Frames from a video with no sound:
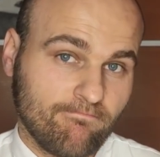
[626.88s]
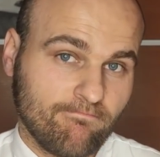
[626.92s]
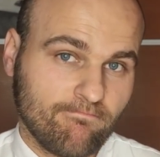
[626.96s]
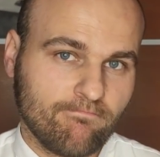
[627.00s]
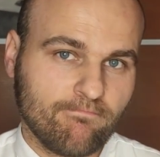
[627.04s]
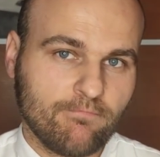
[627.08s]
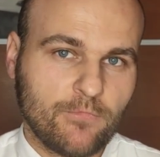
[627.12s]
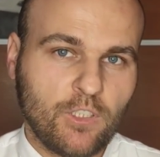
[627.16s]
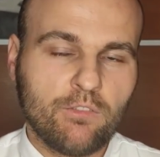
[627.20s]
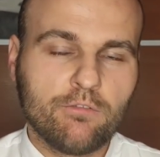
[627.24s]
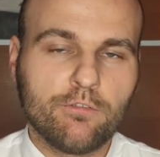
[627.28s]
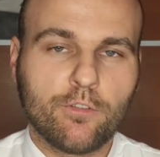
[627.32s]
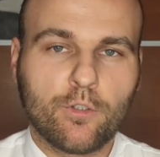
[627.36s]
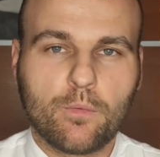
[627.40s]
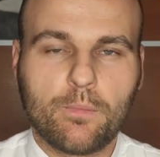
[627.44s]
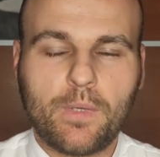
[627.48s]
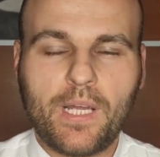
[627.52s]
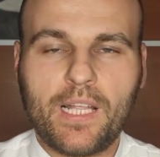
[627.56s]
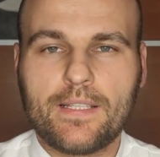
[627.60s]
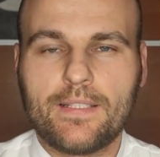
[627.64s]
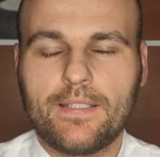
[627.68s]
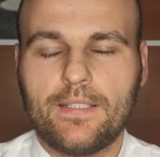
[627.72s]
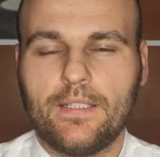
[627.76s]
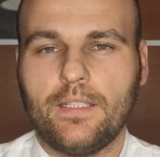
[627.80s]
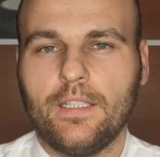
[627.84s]

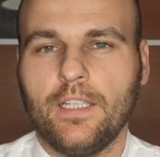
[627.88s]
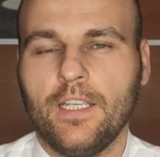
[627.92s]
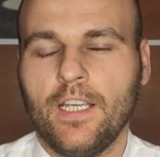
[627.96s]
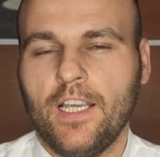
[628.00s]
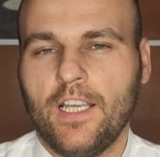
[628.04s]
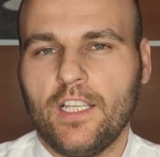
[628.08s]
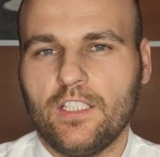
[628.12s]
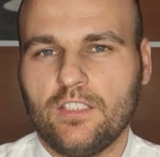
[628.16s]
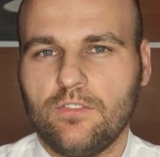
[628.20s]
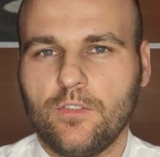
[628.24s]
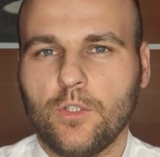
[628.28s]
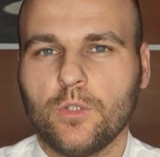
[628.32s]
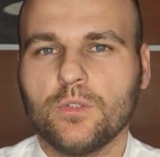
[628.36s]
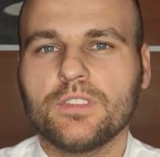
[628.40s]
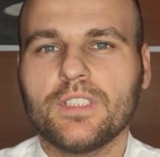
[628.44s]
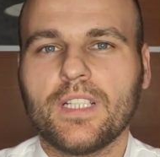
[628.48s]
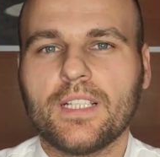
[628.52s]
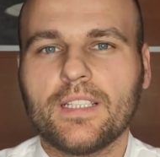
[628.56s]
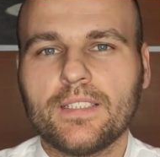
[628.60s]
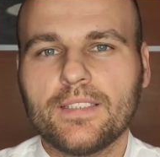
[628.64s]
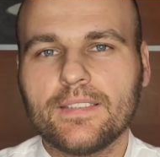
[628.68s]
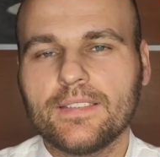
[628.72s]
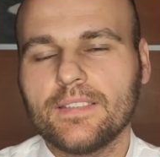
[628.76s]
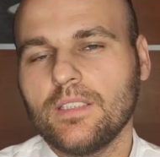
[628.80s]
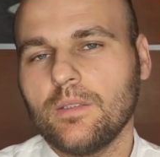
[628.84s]
informacji
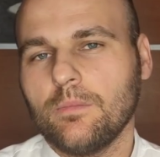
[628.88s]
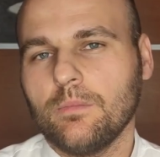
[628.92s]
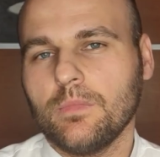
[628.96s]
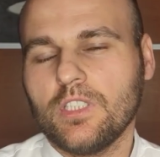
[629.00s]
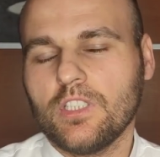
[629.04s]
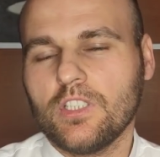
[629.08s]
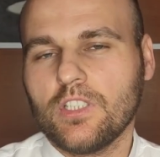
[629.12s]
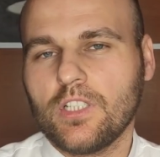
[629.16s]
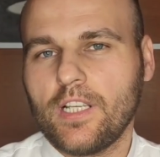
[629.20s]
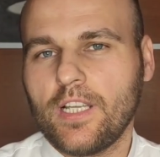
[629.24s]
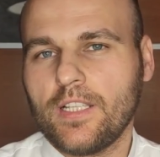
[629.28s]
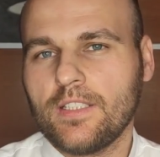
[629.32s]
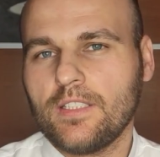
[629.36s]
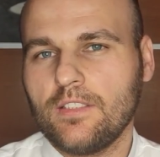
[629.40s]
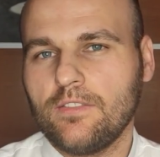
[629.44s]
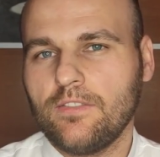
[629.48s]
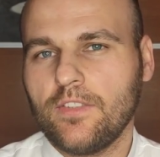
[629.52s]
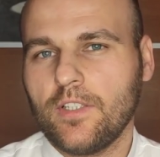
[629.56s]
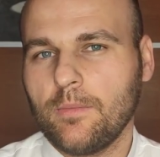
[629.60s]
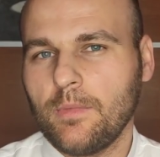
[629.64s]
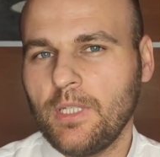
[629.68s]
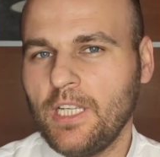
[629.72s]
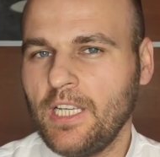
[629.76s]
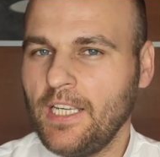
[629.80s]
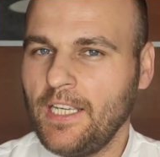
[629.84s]
związanych z tym
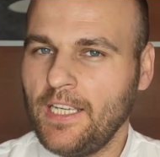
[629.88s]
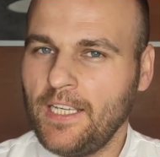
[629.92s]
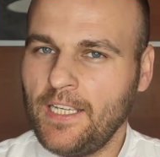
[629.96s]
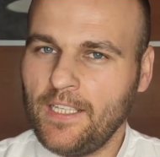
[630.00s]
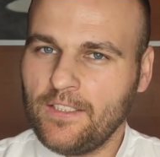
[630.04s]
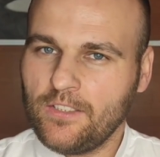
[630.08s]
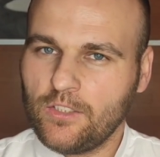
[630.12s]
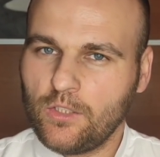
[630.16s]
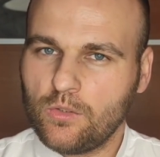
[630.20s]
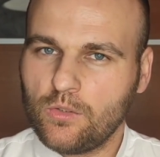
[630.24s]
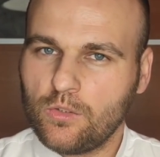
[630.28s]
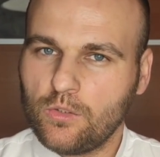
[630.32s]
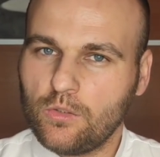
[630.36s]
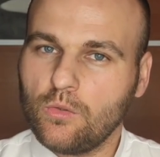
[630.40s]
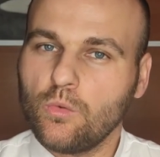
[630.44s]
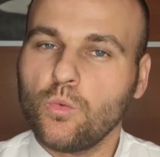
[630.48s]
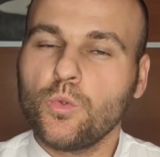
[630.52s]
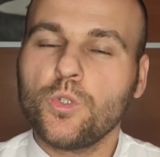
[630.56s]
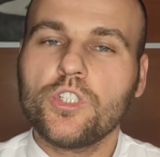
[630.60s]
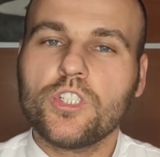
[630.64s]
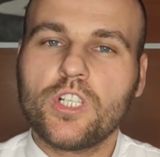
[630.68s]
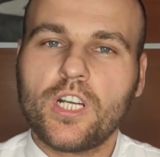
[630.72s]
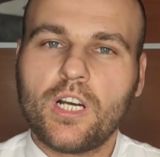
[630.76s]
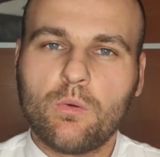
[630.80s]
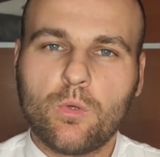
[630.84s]
śledztwem. To, co
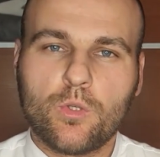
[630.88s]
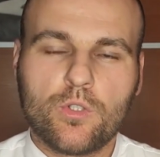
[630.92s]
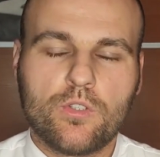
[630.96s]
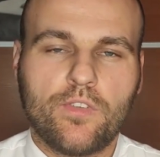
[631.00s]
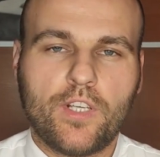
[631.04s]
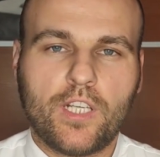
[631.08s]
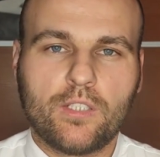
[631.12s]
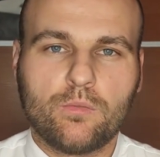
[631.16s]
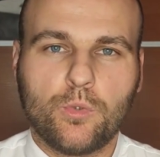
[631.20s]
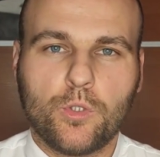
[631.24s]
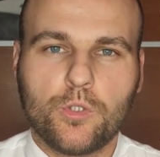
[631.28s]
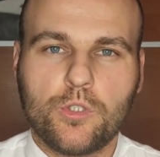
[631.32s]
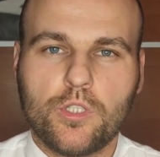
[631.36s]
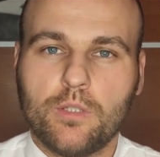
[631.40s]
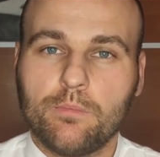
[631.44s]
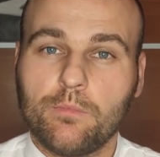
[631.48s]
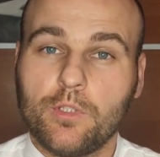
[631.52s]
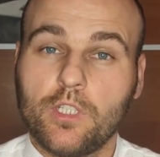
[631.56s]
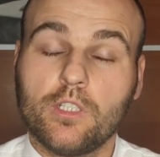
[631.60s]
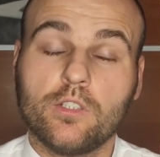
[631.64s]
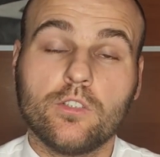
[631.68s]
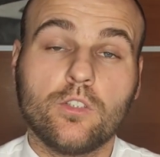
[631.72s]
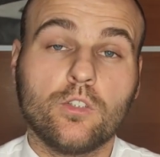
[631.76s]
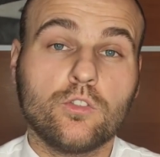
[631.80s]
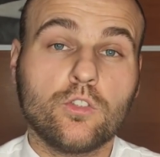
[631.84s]
ujrzało światło
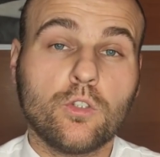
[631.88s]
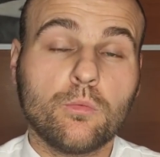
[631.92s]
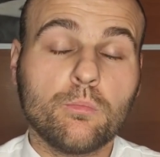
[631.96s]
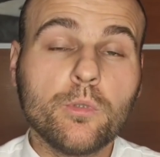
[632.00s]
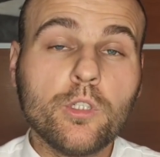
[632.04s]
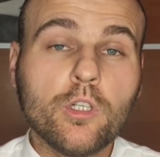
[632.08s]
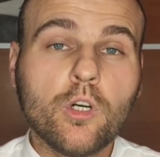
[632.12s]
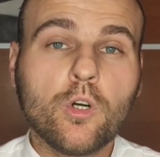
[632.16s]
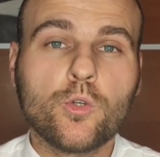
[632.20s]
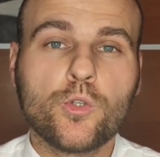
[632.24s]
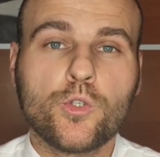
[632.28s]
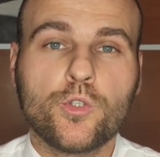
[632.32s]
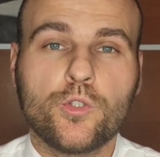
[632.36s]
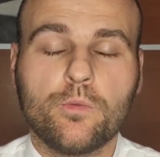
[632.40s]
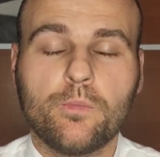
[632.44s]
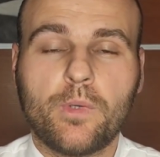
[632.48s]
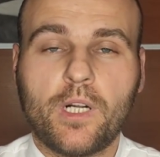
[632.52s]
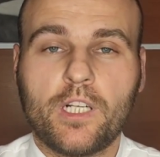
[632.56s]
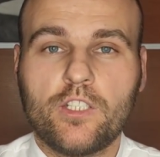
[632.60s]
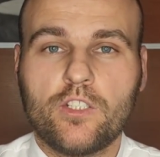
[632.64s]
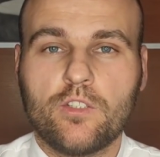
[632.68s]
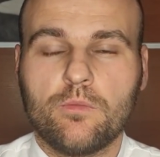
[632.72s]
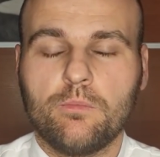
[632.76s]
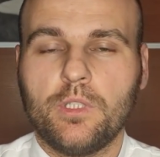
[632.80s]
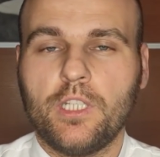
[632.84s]
dzienne, to, co my
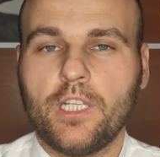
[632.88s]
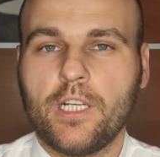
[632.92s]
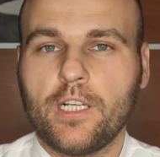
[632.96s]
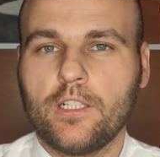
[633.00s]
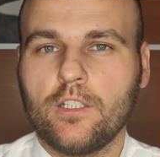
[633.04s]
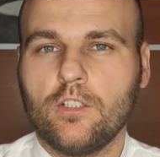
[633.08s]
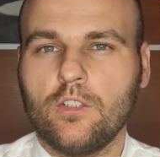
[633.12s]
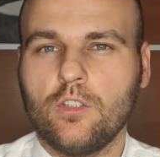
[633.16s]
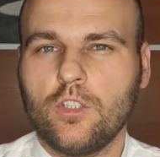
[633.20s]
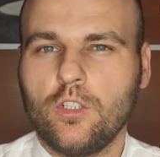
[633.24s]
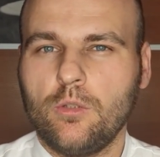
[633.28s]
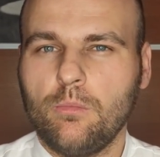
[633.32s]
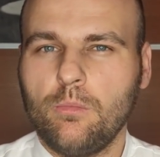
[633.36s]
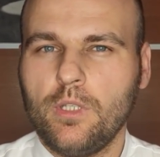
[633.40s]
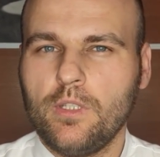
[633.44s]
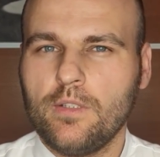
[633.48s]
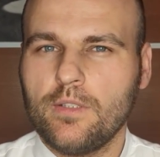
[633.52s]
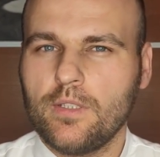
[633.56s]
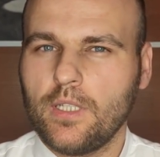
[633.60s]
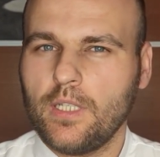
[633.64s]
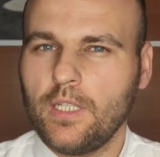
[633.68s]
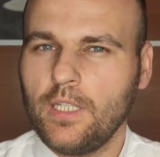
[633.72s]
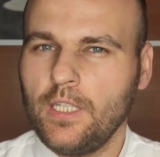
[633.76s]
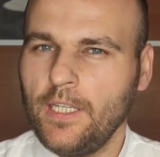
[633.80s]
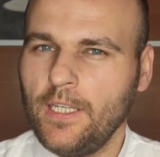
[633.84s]
otrzymaliśmy jako
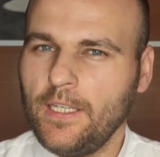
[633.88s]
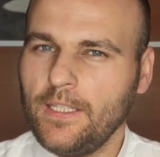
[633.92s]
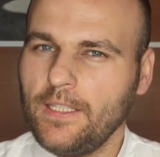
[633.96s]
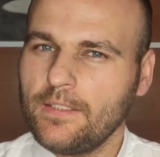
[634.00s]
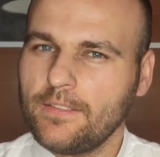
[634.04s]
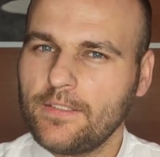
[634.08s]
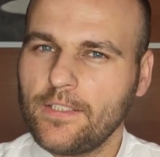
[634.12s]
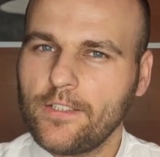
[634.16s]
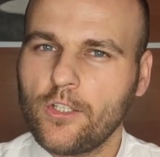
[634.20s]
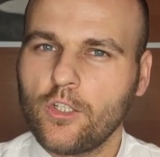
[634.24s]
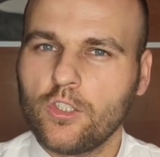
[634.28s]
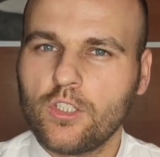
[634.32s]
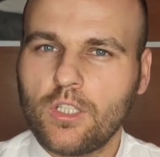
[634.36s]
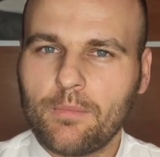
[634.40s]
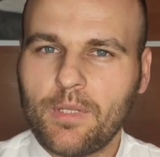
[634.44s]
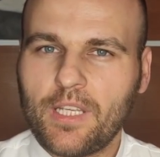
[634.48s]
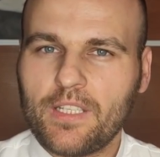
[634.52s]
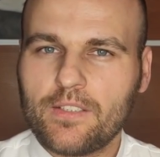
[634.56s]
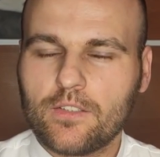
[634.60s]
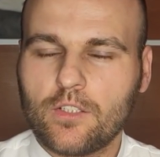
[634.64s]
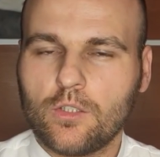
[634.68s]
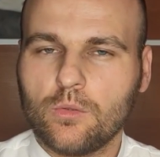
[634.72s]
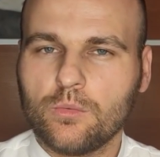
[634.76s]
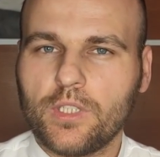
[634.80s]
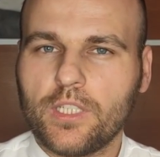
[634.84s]
kibice, jest tylko
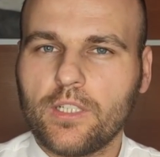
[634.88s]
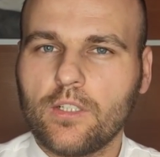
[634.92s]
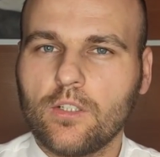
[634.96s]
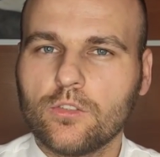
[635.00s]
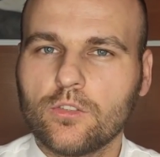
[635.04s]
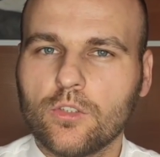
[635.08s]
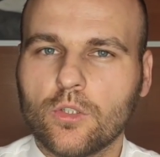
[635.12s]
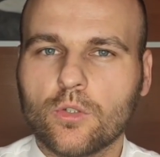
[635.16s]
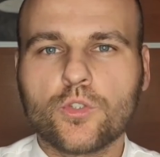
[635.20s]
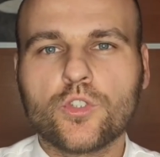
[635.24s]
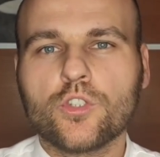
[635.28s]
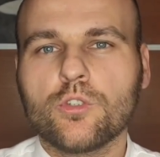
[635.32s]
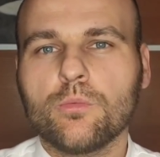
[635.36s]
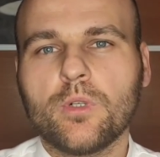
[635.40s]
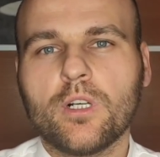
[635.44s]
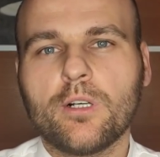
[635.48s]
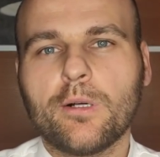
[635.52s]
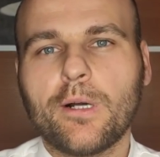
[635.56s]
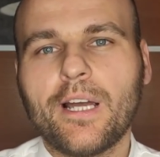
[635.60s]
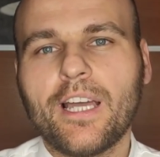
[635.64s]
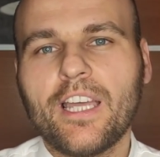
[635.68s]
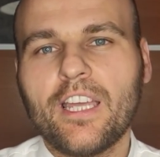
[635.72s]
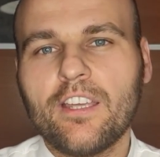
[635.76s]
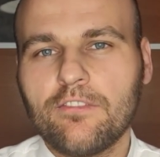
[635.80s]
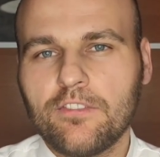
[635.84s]
namiastką tego, co
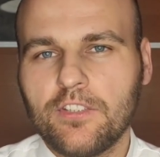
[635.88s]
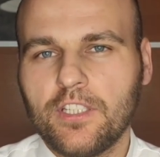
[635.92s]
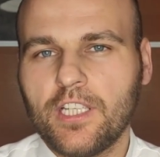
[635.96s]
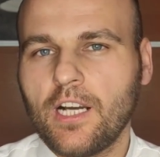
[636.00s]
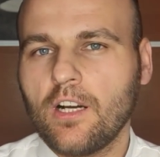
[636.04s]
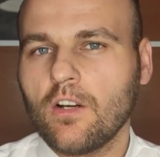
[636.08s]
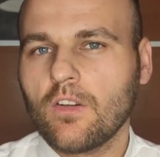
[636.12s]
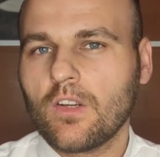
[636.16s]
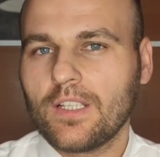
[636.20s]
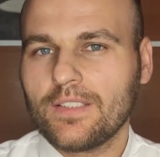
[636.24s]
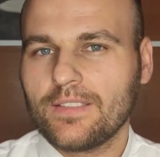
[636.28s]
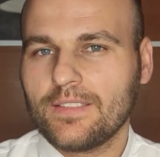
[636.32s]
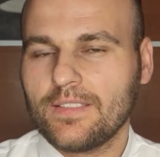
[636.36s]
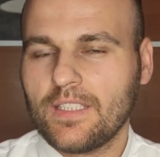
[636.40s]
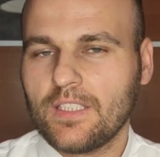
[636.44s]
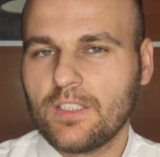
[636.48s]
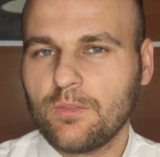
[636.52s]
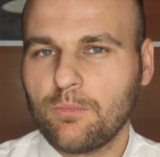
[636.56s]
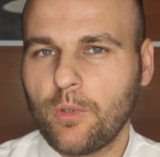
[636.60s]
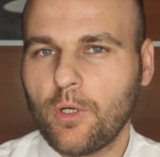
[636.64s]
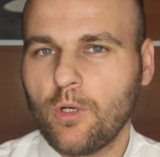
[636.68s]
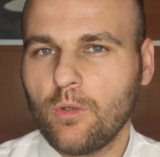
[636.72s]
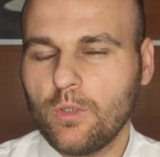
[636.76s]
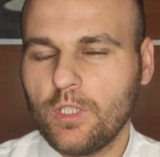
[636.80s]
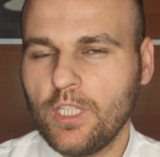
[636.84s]
otrzymała FIA oraz
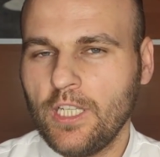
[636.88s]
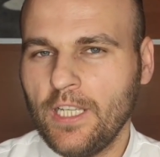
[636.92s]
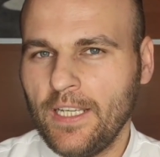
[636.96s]
zespoły.